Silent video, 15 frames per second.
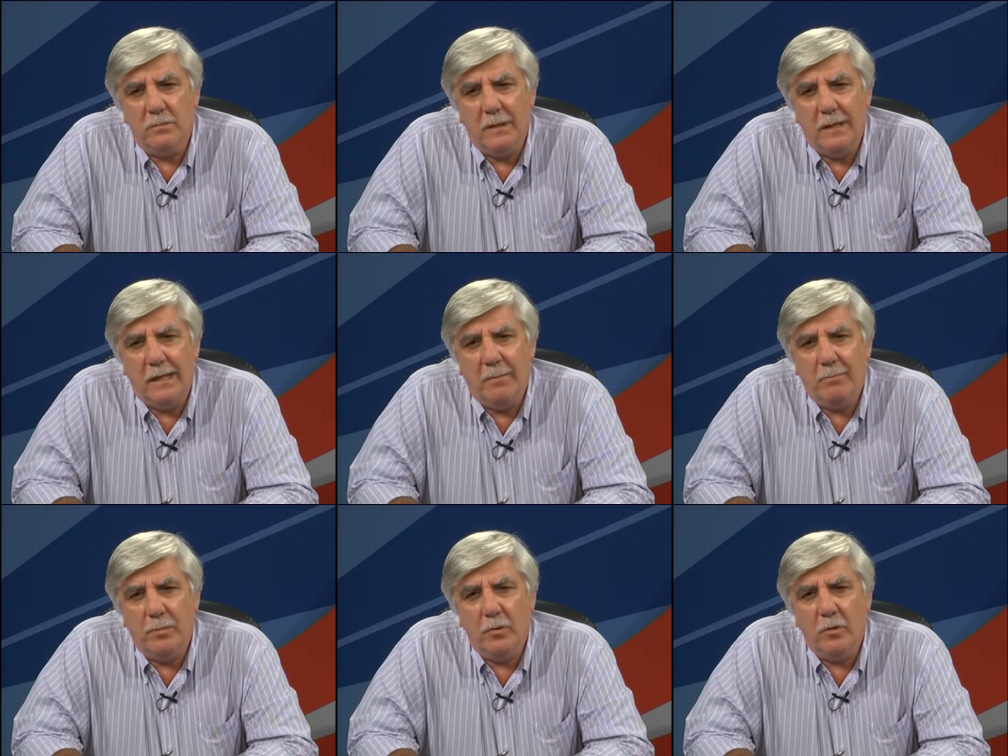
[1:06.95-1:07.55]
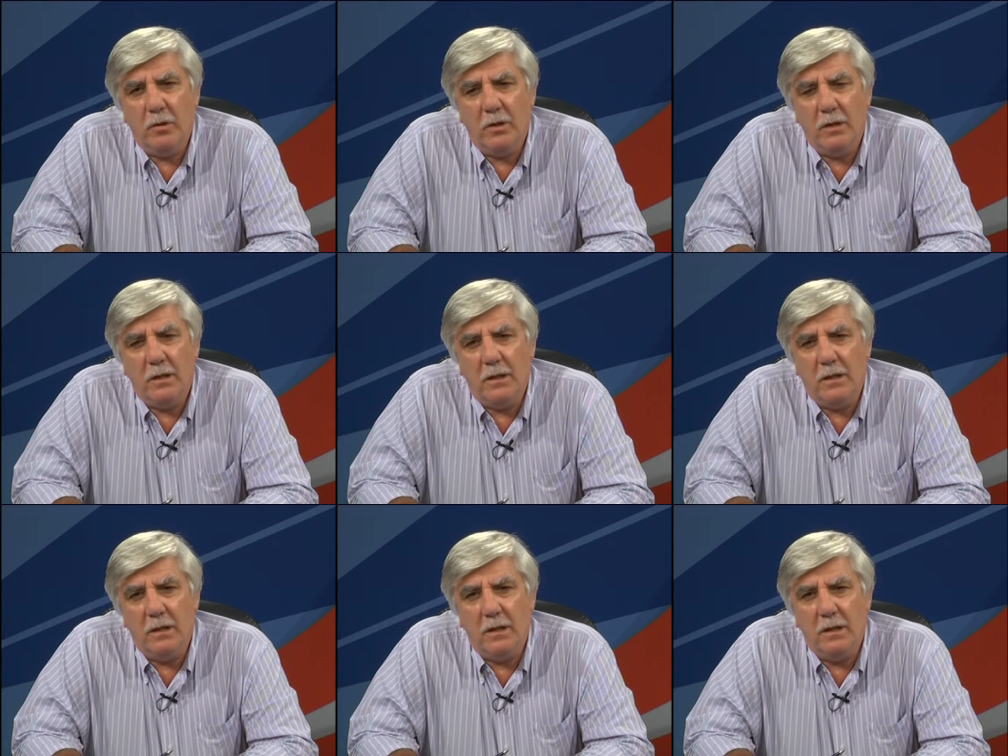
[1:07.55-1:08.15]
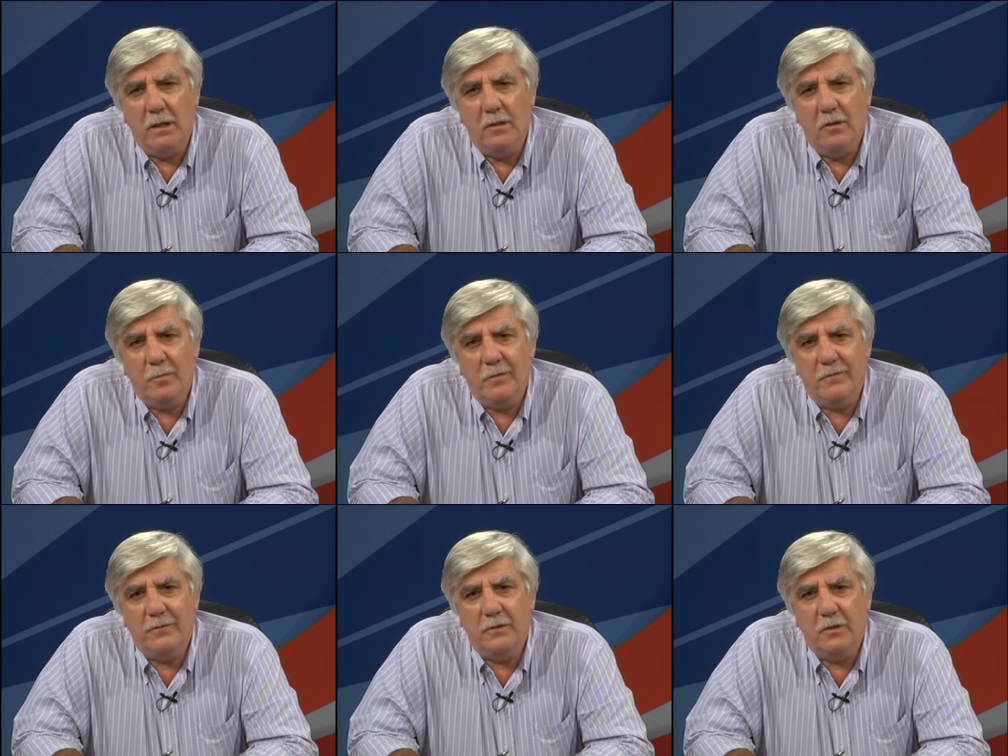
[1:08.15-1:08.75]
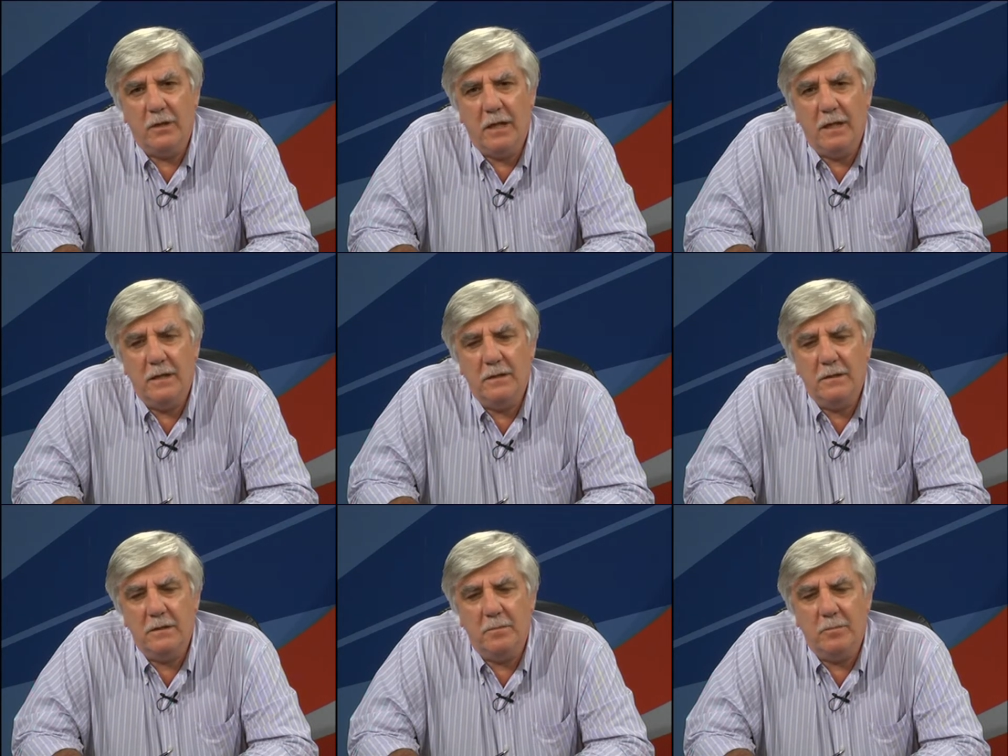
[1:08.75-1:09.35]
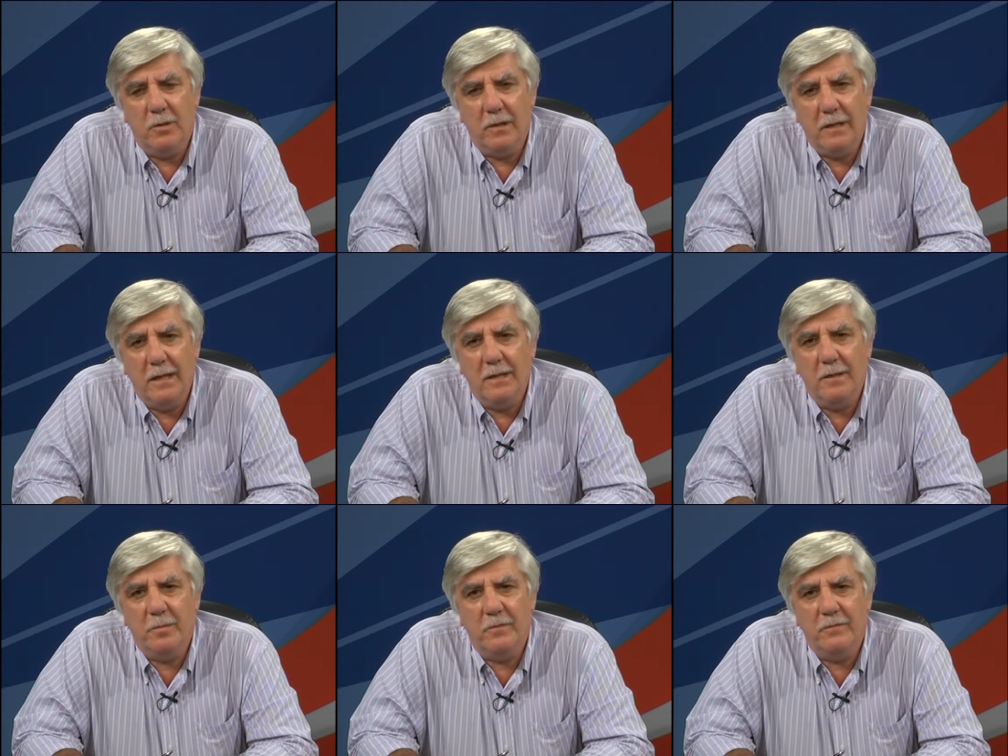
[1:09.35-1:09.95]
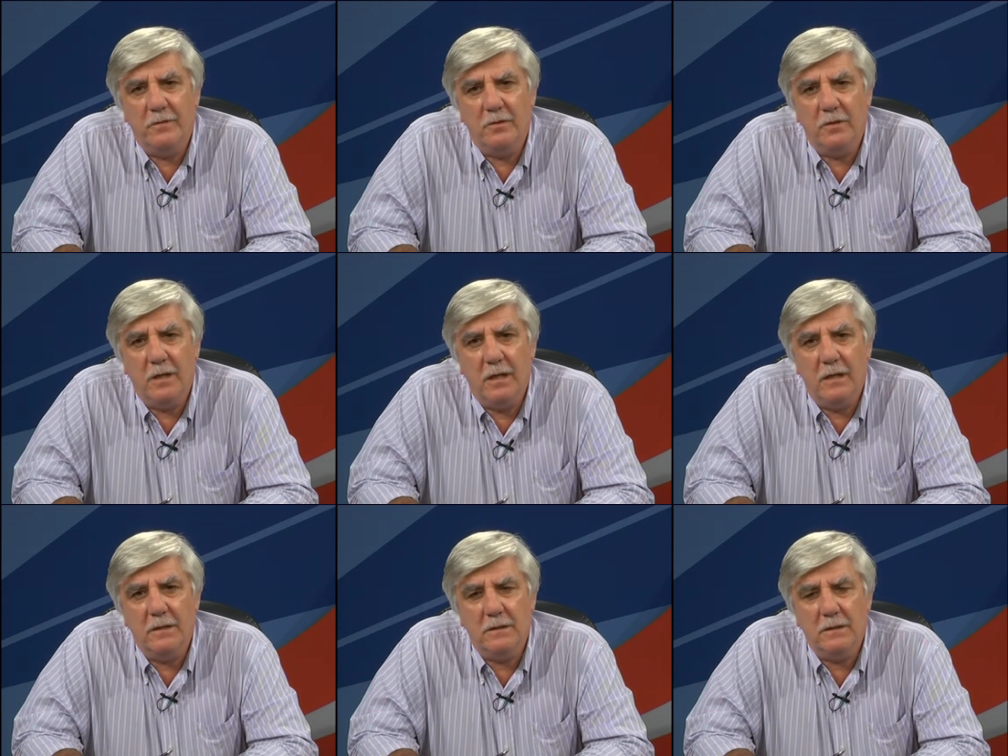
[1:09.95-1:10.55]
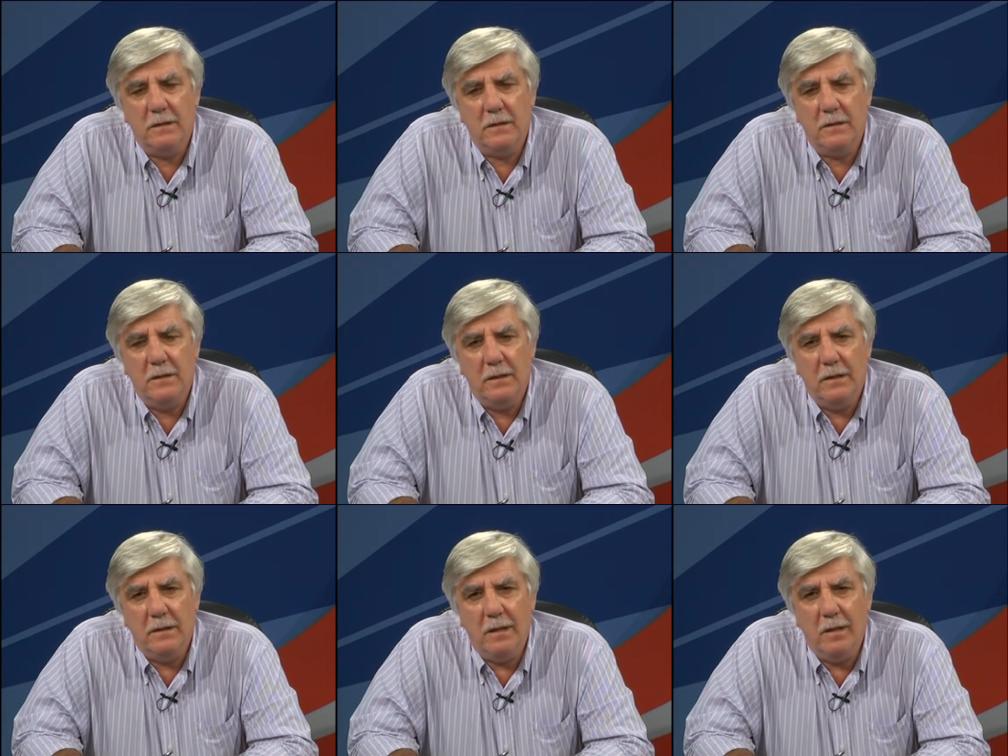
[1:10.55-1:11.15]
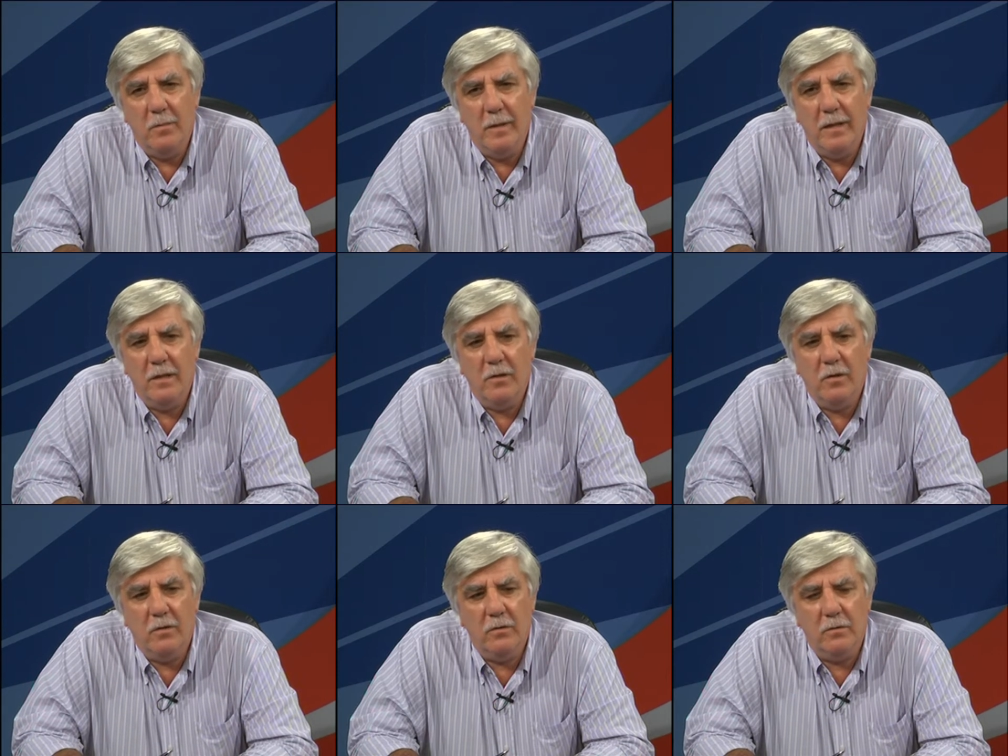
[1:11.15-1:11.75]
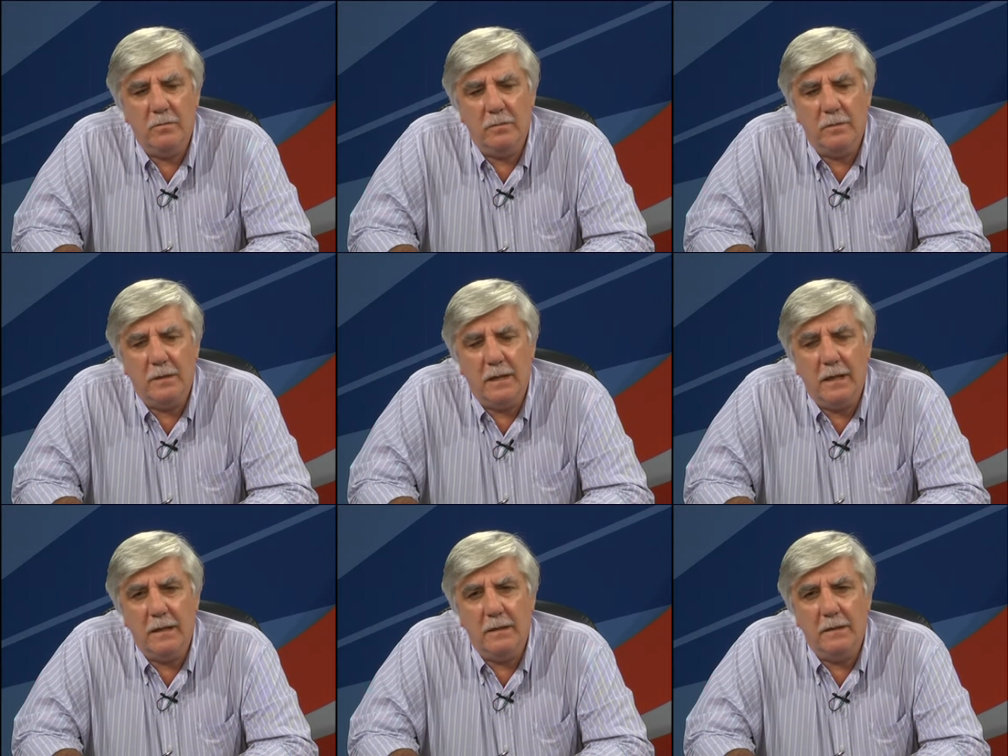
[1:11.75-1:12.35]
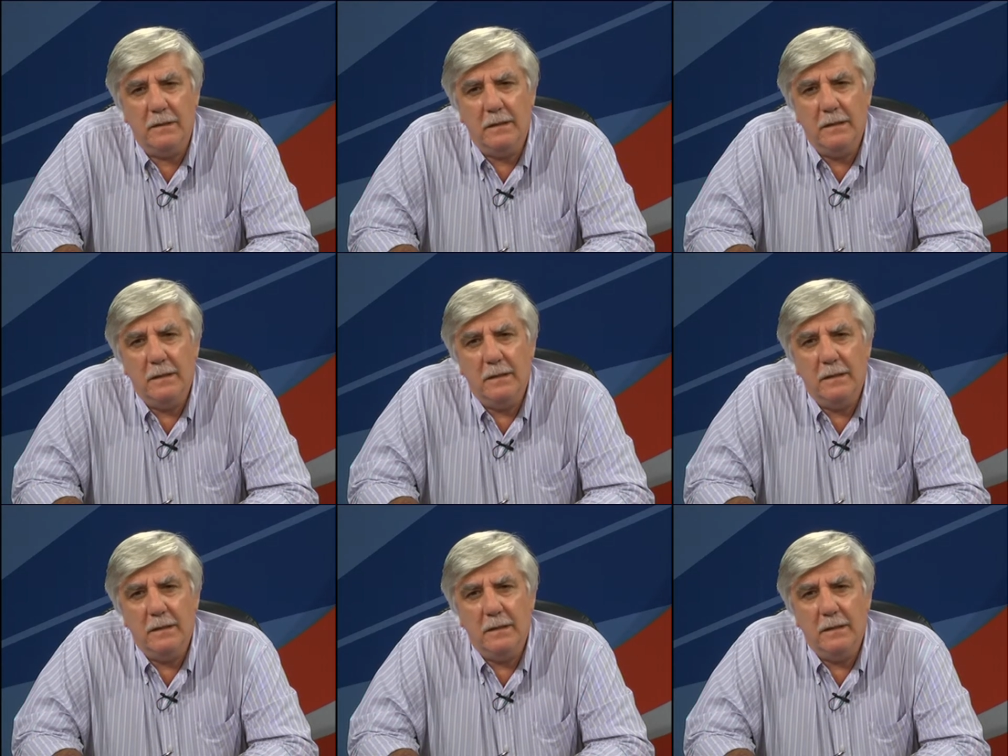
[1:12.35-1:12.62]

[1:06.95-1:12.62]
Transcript: el aporte de distintos profesionales, importantes profesionales del medio que han